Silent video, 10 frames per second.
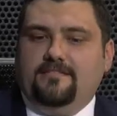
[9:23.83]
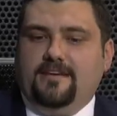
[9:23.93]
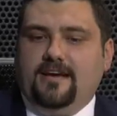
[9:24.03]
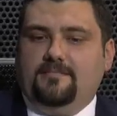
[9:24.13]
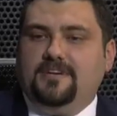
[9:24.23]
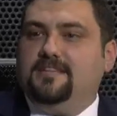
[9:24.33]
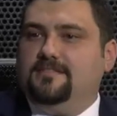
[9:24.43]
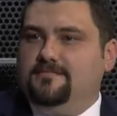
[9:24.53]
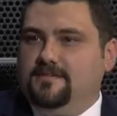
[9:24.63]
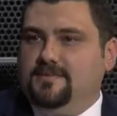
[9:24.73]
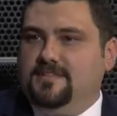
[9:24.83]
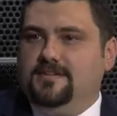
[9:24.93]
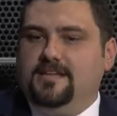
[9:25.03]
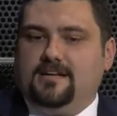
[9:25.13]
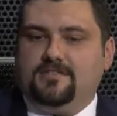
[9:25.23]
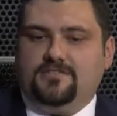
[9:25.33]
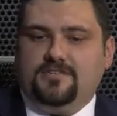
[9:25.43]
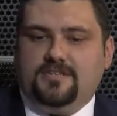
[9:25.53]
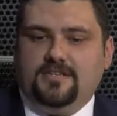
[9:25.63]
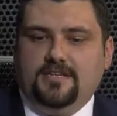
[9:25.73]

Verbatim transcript: veya makina firmaları yaklaşık